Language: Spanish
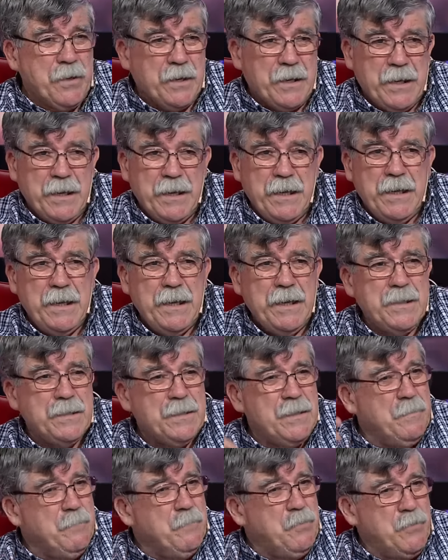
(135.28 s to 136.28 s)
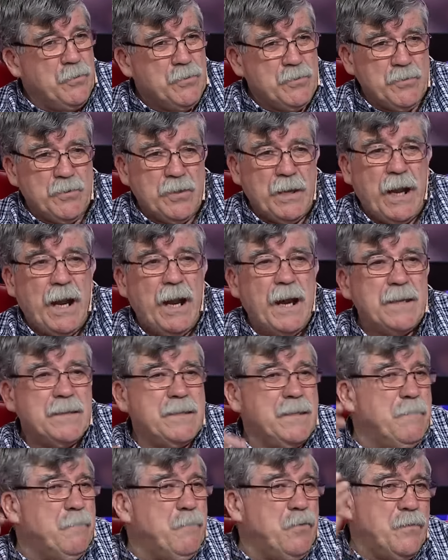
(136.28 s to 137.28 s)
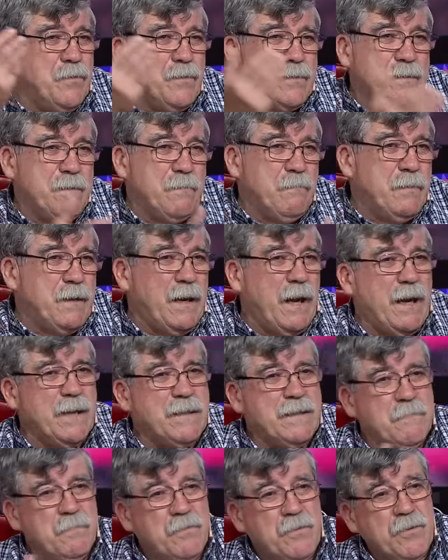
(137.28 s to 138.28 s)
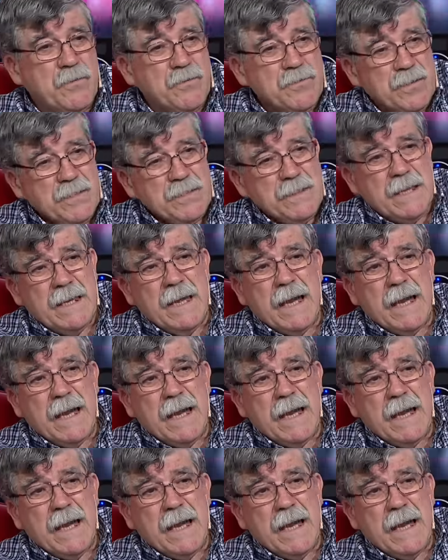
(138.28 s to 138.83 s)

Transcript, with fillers: de reír, tiempo de llorar, tiempo de sembrar, tiempo de cosechar.